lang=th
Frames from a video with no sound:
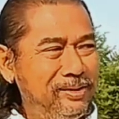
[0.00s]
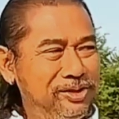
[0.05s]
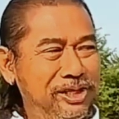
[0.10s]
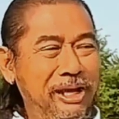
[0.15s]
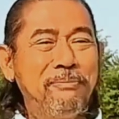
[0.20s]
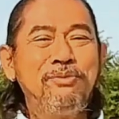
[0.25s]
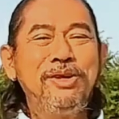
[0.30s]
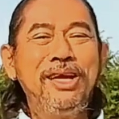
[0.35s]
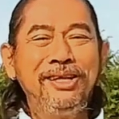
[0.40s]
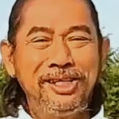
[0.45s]

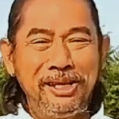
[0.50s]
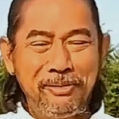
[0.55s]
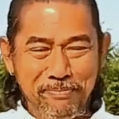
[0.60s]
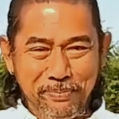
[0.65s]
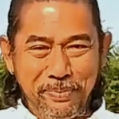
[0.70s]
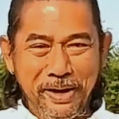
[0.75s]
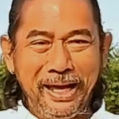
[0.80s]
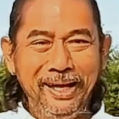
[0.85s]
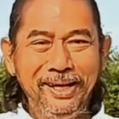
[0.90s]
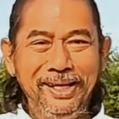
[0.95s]
สิบยี่สิบ
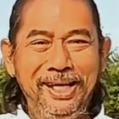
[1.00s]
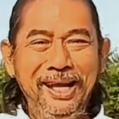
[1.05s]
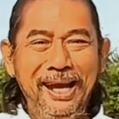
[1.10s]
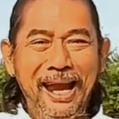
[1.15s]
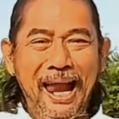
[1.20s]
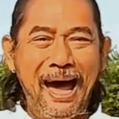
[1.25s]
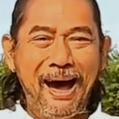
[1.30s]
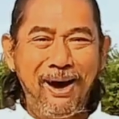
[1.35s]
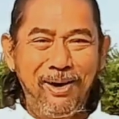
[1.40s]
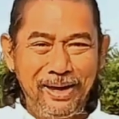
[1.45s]
ปีที่
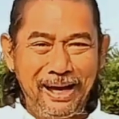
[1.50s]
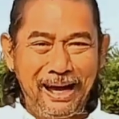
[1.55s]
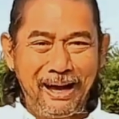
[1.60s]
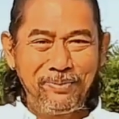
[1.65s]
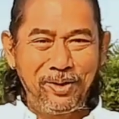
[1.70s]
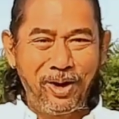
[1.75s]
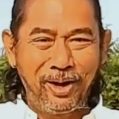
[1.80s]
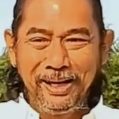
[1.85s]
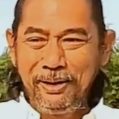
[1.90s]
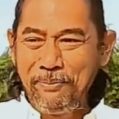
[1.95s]
แล้วนะครับ
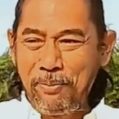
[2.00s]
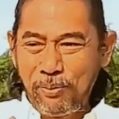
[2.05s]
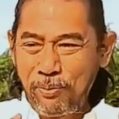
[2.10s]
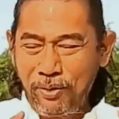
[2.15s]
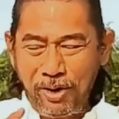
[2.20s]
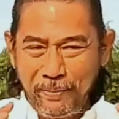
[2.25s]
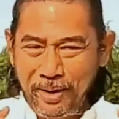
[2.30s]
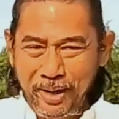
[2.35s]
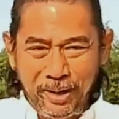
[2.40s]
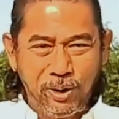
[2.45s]
ตอนนี้ผม
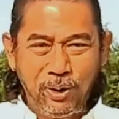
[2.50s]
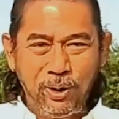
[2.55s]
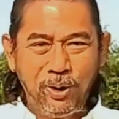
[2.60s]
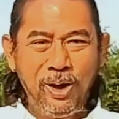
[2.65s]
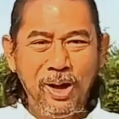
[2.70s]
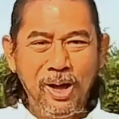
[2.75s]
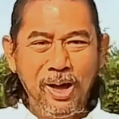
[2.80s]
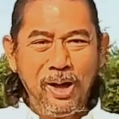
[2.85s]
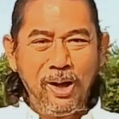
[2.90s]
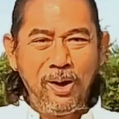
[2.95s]
ก็ไม่รู้
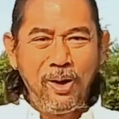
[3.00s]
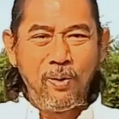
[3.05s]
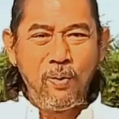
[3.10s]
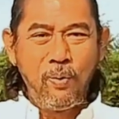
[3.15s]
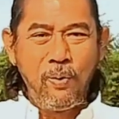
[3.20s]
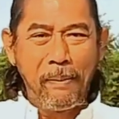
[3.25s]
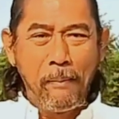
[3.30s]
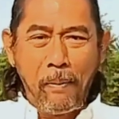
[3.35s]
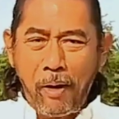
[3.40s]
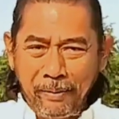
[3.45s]

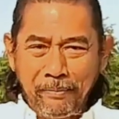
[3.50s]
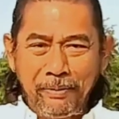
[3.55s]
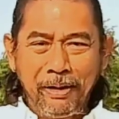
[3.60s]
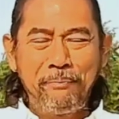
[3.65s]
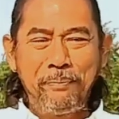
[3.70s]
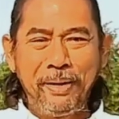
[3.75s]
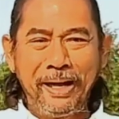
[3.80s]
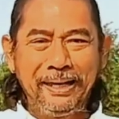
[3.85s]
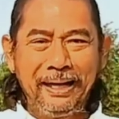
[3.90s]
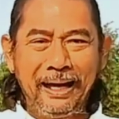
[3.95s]
ว่าบ่อนมัน
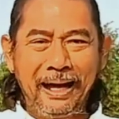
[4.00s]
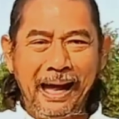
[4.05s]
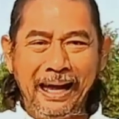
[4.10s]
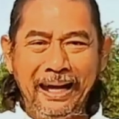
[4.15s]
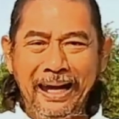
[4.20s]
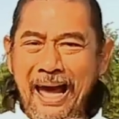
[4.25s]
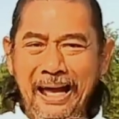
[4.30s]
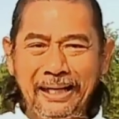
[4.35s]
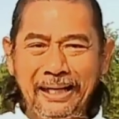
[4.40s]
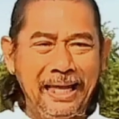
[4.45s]
เป็นยังไง
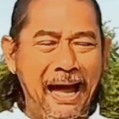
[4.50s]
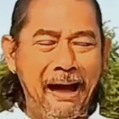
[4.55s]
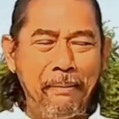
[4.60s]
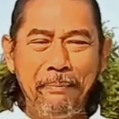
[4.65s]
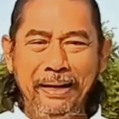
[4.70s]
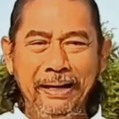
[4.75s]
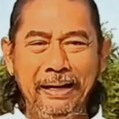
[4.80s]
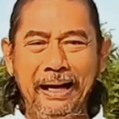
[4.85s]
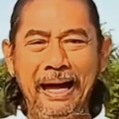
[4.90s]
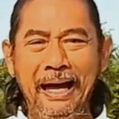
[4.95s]
หตา
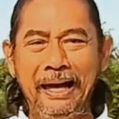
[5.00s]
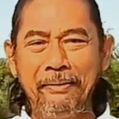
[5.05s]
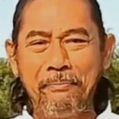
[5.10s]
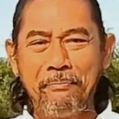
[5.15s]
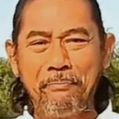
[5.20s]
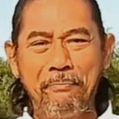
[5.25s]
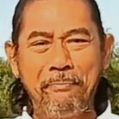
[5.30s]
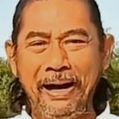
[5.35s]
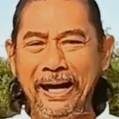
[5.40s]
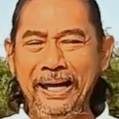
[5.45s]
เป็นยังไง
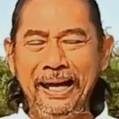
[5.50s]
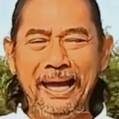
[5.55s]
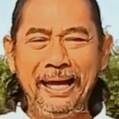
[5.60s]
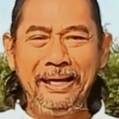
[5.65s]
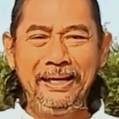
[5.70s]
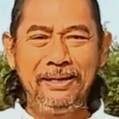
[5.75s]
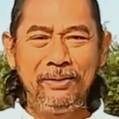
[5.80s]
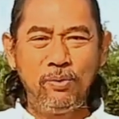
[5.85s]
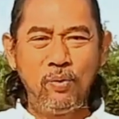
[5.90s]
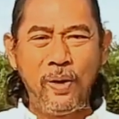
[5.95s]
ไม่ได้
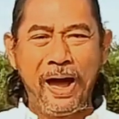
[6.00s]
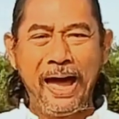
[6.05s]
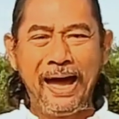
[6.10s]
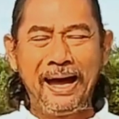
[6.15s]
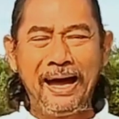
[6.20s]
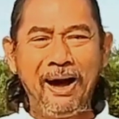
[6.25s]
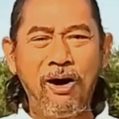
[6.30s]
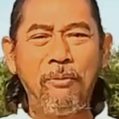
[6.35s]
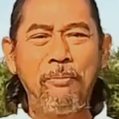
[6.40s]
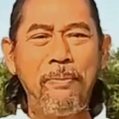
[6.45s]
แวะ
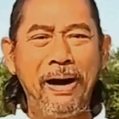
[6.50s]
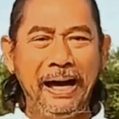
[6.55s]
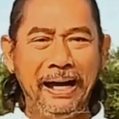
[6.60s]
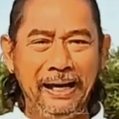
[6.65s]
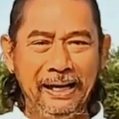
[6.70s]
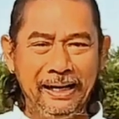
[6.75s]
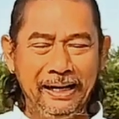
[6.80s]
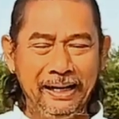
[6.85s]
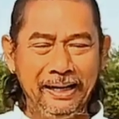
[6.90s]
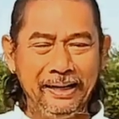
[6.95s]
เข้าไป
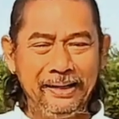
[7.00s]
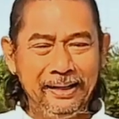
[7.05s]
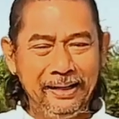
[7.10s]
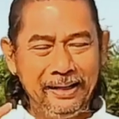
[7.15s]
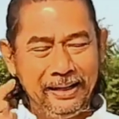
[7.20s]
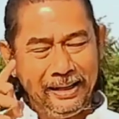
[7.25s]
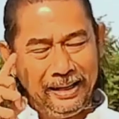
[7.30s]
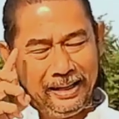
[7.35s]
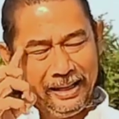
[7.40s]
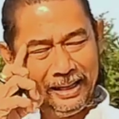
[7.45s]
เลย
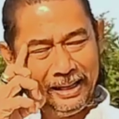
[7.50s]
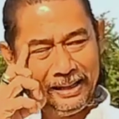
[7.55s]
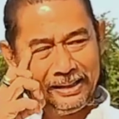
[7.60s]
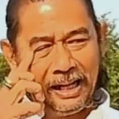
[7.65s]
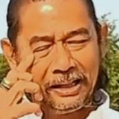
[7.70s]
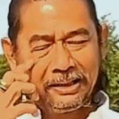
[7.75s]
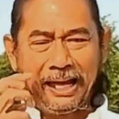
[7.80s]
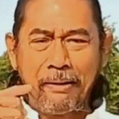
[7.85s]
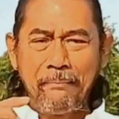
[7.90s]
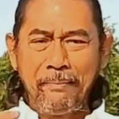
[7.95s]

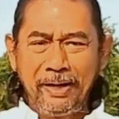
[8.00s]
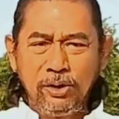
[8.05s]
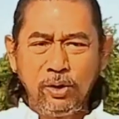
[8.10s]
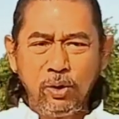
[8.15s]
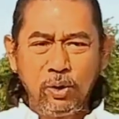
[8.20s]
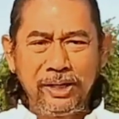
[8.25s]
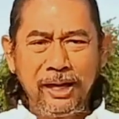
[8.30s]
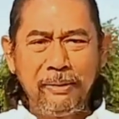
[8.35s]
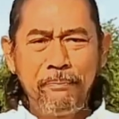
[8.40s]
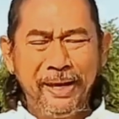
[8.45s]
ตั้งแต่มาอ
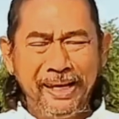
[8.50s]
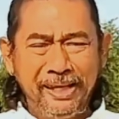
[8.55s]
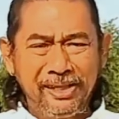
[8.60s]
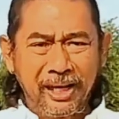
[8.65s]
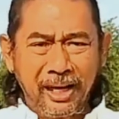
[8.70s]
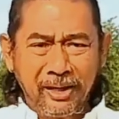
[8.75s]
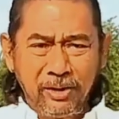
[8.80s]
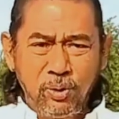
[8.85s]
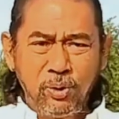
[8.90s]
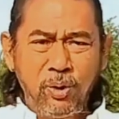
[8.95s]
ยู่ที่พิษ
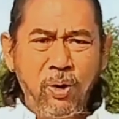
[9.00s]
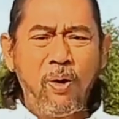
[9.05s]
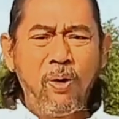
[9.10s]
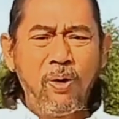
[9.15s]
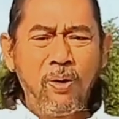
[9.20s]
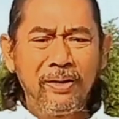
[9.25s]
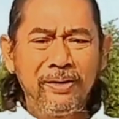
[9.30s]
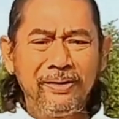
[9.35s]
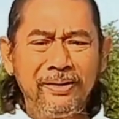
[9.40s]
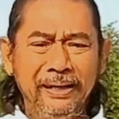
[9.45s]
ณุโล
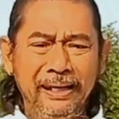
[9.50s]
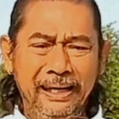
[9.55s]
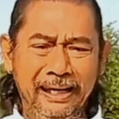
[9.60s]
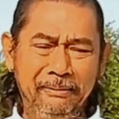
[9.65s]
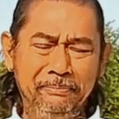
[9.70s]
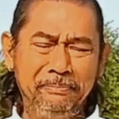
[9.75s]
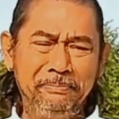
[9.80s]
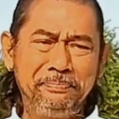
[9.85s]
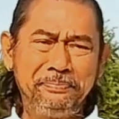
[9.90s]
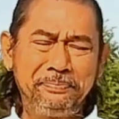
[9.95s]
กนะค
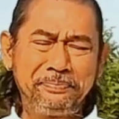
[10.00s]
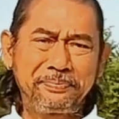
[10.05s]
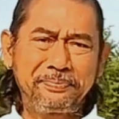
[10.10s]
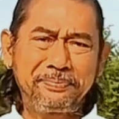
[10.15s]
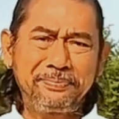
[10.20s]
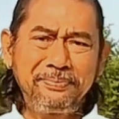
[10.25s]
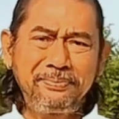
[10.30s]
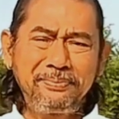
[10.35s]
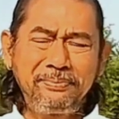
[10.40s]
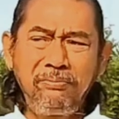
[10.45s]
รับ
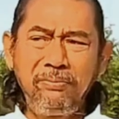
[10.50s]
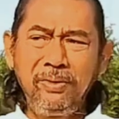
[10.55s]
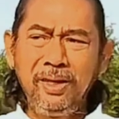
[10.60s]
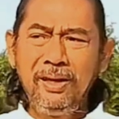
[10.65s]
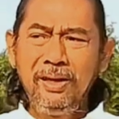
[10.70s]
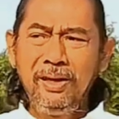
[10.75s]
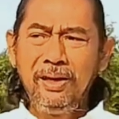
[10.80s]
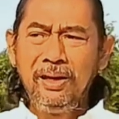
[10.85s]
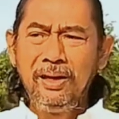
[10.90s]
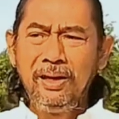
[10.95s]

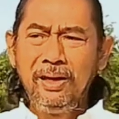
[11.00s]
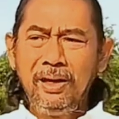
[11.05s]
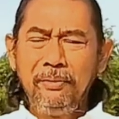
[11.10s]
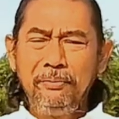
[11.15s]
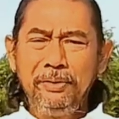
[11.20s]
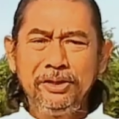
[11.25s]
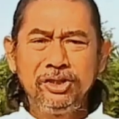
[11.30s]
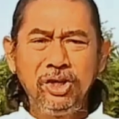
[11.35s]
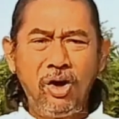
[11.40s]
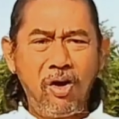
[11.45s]

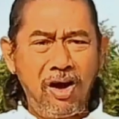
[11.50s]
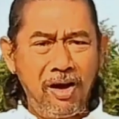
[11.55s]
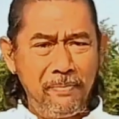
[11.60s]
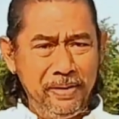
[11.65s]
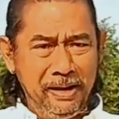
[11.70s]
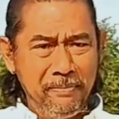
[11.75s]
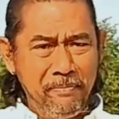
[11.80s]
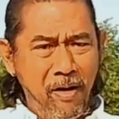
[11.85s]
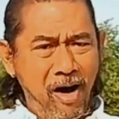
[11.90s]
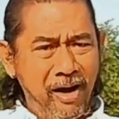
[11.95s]
พิษณุโลกก็
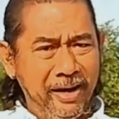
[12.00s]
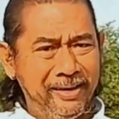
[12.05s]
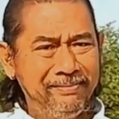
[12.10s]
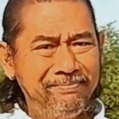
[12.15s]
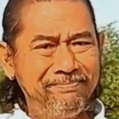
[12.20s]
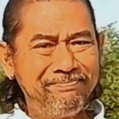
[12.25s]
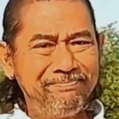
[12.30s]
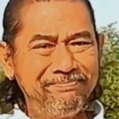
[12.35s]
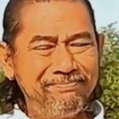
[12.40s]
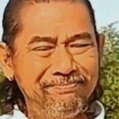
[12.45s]
มีบ่อน
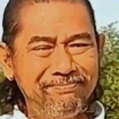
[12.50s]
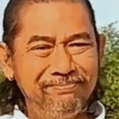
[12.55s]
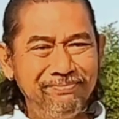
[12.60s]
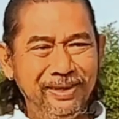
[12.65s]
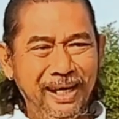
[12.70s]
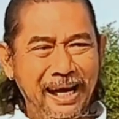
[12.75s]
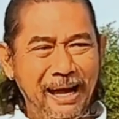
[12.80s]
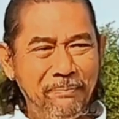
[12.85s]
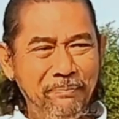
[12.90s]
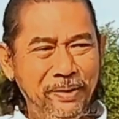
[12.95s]

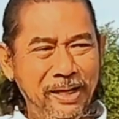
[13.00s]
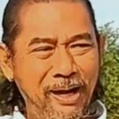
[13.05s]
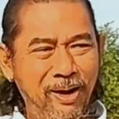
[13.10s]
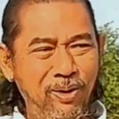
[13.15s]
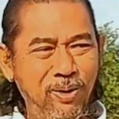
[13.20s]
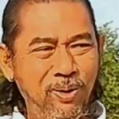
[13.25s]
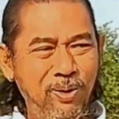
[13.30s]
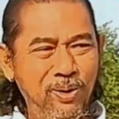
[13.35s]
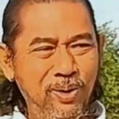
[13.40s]
นะครับ เดี๋ยว